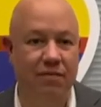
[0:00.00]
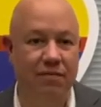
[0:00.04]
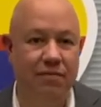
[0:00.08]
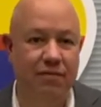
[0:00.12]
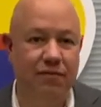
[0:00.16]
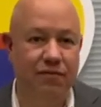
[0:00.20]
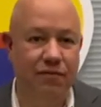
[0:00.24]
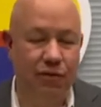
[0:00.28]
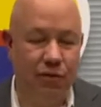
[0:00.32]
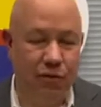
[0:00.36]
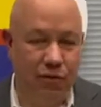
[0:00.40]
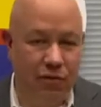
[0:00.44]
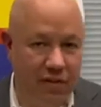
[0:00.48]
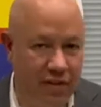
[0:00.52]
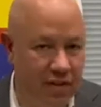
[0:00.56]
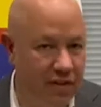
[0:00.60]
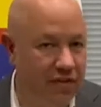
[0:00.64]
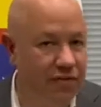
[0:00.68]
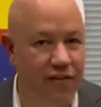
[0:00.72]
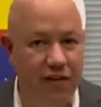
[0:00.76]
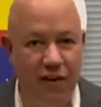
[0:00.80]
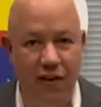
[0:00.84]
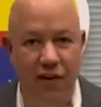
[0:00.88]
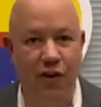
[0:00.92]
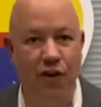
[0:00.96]

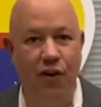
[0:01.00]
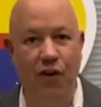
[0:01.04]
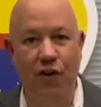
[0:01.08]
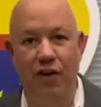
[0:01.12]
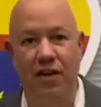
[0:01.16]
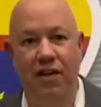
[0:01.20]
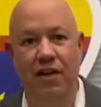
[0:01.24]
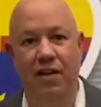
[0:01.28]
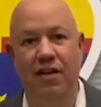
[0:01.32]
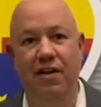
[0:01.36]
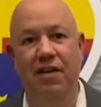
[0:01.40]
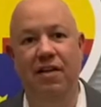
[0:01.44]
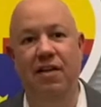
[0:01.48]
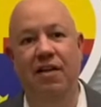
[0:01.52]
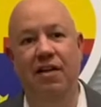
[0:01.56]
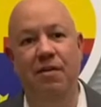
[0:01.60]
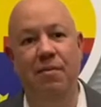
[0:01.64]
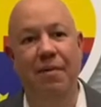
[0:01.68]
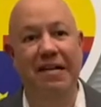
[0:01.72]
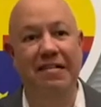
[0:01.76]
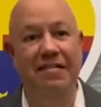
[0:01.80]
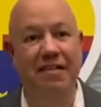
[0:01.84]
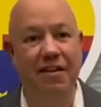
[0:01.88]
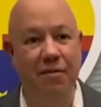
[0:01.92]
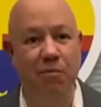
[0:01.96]
fructífero y,
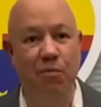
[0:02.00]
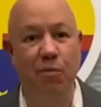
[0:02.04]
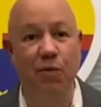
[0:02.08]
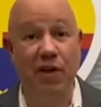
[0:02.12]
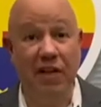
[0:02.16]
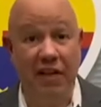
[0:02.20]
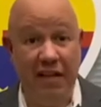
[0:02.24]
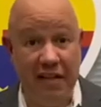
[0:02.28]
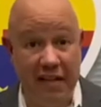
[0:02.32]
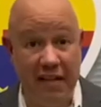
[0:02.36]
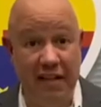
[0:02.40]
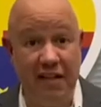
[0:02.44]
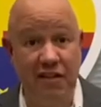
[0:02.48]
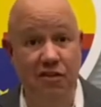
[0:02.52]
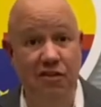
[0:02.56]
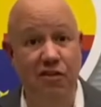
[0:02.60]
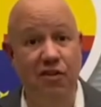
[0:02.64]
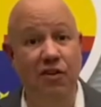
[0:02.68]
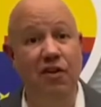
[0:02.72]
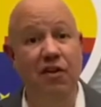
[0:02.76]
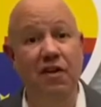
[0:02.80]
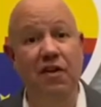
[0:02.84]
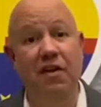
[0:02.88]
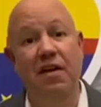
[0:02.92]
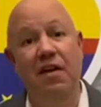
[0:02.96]
va a ser muy
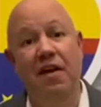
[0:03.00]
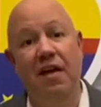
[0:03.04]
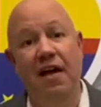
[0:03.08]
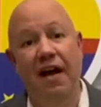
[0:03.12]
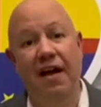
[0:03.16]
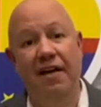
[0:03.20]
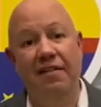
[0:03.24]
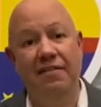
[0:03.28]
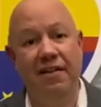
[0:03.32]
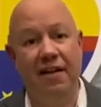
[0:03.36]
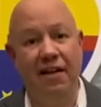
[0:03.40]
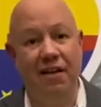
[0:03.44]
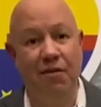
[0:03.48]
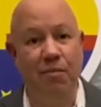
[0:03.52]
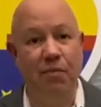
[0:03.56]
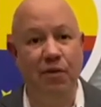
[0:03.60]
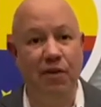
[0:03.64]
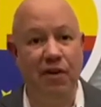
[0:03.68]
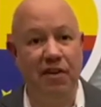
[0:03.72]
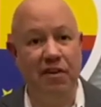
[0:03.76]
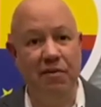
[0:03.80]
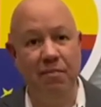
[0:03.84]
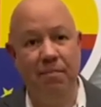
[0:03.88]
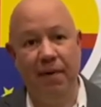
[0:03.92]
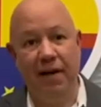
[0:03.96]
intenso hasta los
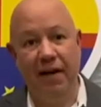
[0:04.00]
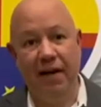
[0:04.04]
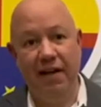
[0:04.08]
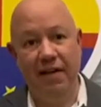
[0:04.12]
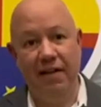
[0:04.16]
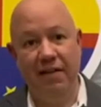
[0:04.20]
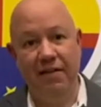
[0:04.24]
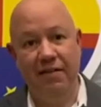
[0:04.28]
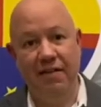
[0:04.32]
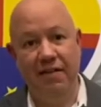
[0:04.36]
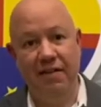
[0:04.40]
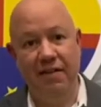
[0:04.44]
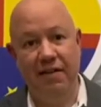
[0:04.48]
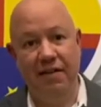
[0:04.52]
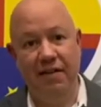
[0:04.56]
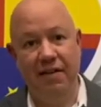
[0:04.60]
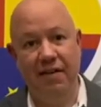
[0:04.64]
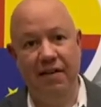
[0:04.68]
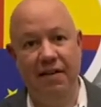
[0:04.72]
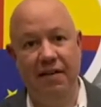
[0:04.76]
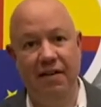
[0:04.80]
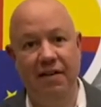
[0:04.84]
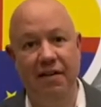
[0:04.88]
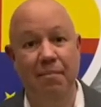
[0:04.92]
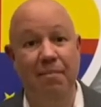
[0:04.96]
municipales
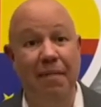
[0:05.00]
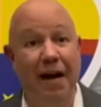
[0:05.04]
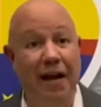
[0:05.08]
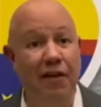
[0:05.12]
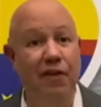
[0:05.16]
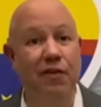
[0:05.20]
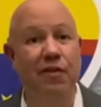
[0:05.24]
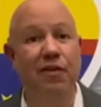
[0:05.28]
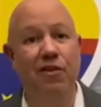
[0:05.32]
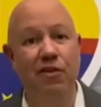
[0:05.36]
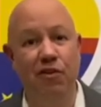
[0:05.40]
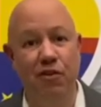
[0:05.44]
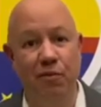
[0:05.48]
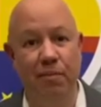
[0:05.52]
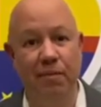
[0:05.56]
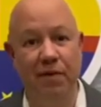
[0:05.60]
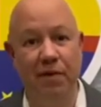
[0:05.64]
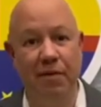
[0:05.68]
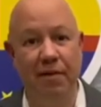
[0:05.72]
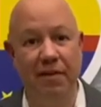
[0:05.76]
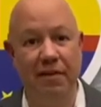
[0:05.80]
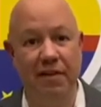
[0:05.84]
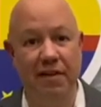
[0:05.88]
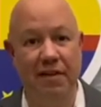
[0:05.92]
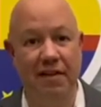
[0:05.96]
de, mayo del
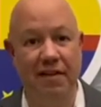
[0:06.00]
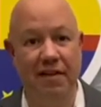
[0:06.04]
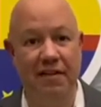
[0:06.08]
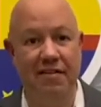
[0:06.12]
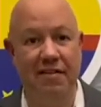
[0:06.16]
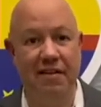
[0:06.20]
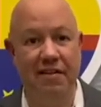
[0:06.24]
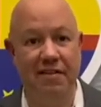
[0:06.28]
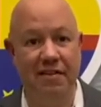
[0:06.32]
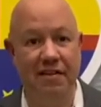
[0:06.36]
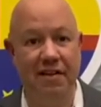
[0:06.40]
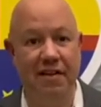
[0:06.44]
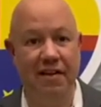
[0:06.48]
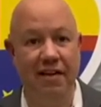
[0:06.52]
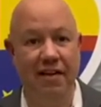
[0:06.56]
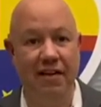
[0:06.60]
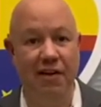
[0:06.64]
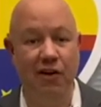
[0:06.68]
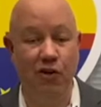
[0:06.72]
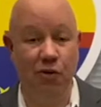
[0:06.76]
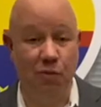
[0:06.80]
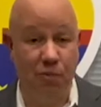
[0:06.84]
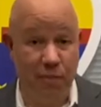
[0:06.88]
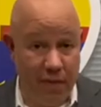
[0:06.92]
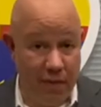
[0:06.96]
2023. Así que
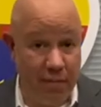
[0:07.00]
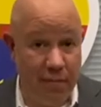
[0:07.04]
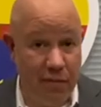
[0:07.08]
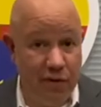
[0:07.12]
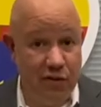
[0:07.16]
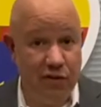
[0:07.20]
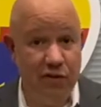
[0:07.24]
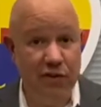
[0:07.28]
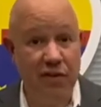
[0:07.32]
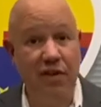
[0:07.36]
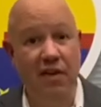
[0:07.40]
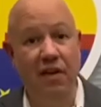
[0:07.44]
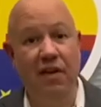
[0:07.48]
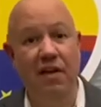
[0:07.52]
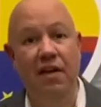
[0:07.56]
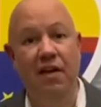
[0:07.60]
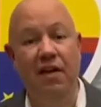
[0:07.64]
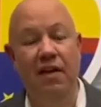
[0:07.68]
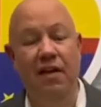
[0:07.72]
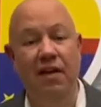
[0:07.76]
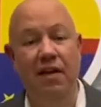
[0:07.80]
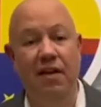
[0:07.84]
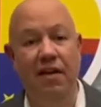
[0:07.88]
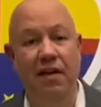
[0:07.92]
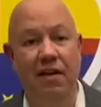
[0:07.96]
nos vemos
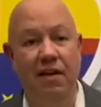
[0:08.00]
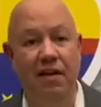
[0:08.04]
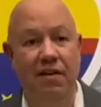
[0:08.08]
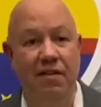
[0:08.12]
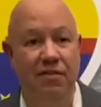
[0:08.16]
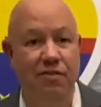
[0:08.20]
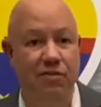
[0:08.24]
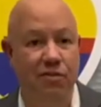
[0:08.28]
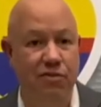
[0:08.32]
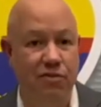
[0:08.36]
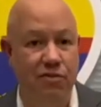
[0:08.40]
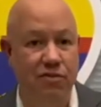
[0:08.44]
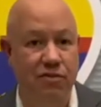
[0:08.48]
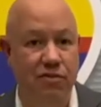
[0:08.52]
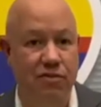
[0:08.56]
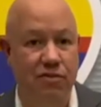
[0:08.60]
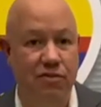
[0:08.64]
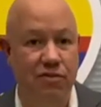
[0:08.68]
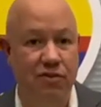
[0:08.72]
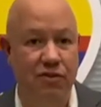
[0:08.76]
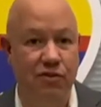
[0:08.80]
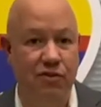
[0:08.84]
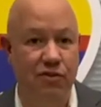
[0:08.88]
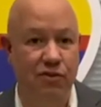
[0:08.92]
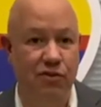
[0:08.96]
eh,
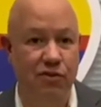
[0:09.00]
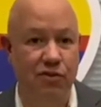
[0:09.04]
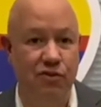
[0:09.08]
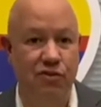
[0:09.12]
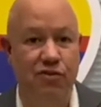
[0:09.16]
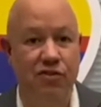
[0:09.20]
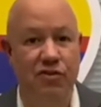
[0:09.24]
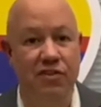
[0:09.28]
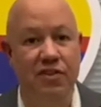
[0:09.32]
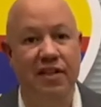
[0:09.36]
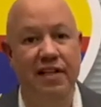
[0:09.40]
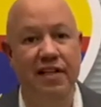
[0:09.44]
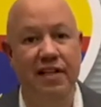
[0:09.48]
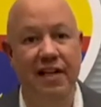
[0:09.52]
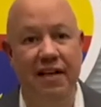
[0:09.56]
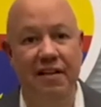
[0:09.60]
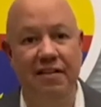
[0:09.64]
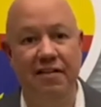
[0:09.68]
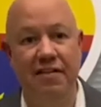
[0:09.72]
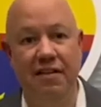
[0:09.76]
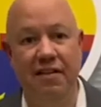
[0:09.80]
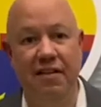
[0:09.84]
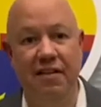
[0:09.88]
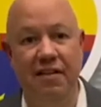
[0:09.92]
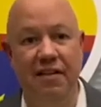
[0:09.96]
estos dos
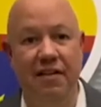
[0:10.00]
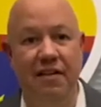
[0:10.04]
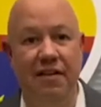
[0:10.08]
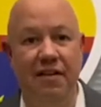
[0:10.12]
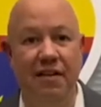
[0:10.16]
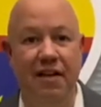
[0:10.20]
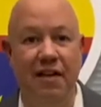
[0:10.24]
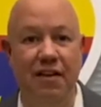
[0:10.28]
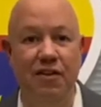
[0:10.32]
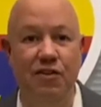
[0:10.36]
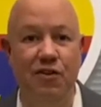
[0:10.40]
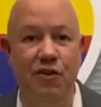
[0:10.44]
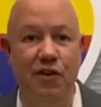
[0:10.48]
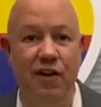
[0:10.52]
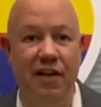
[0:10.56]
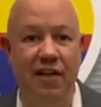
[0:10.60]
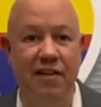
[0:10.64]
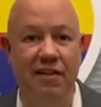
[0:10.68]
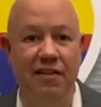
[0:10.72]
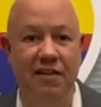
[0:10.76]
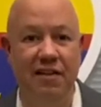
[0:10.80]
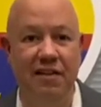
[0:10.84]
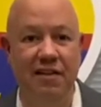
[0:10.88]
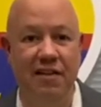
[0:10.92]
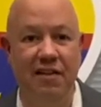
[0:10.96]
días en,
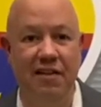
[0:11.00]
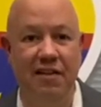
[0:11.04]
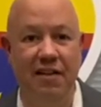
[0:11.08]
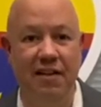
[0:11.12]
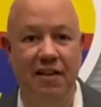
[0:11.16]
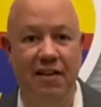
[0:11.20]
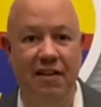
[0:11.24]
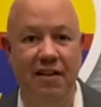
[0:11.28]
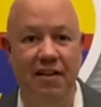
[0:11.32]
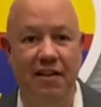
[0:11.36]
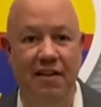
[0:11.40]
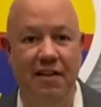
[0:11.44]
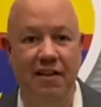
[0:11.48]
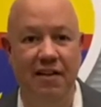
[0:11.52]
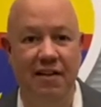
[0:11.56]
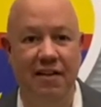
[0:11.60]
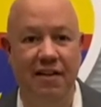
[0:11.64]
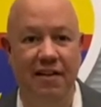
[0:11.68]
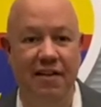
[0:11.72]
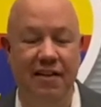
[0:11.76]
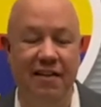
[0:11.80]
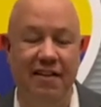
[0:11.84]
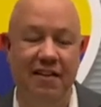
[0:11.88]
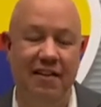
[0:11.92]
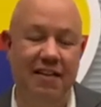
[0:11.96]
Lloret
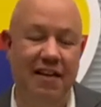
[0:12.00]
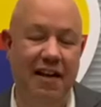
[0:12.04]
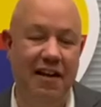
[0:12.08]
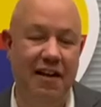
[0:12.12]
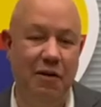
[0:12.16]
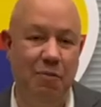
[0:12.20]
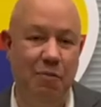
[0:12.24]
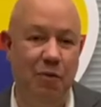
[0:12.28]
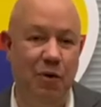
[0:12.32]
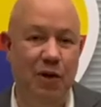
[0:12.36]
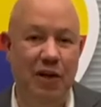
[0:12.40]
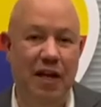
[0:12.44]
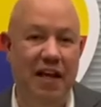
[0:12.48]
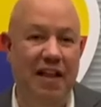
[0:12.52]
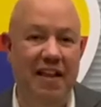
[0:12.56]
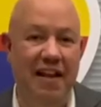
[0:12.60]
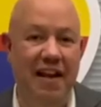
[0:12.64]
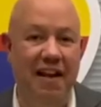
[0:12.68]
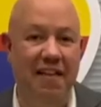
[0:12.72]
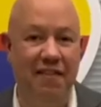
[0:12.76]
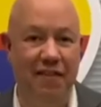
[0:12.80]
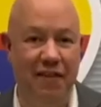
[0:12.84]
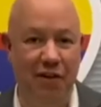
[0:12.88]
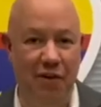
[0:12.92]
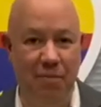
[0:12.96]
y, ánimo y
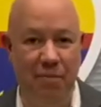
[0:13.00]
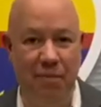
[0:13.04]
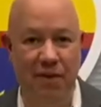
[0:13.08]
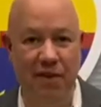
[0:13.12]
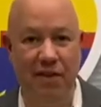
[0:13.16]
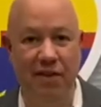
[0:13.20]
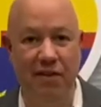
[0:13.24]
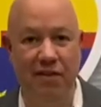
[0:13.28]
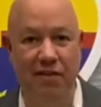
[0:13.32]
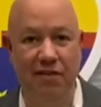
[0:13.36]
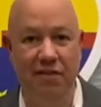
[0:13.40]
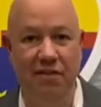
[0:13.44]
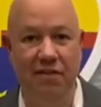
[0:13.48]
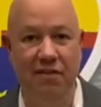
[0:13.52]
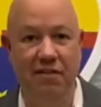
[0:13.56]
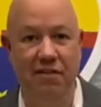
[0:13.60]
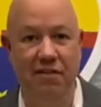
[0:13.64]
adelante, compañera.